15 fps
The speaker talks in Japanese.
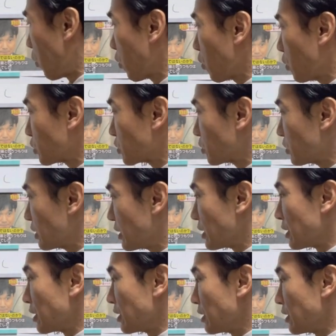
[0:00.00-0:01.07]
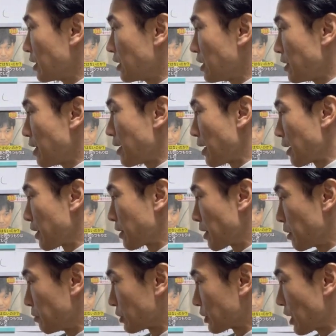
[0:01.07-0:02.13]
護所に入れられてい
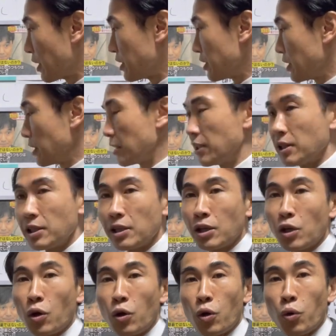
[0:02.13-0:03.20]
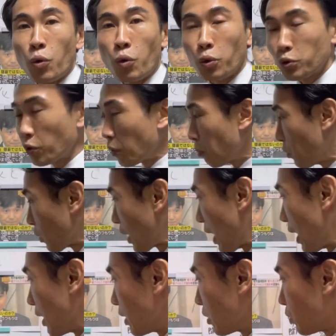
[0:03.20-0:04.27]
る際に、子供が
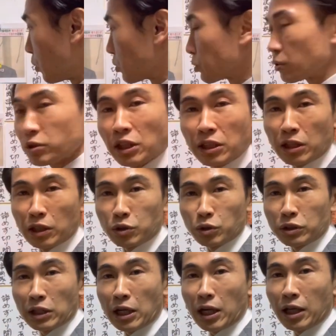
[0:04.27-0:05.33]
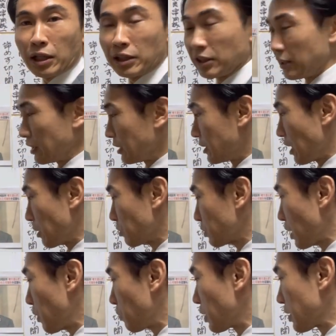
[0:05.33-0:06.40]
お父さんからそういった虐待
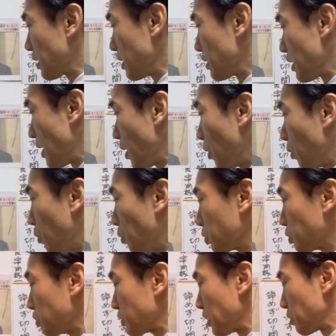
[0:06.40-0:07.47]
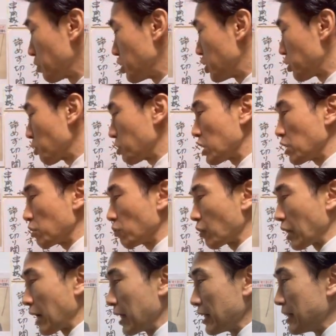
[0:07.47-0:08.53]
を受けていて、お父さんと一緒にいるの
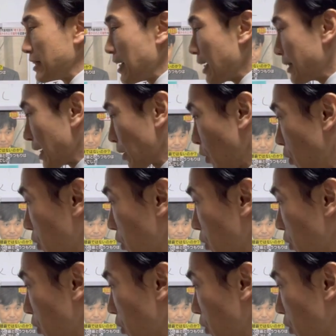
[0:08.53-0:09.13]
が嫌だと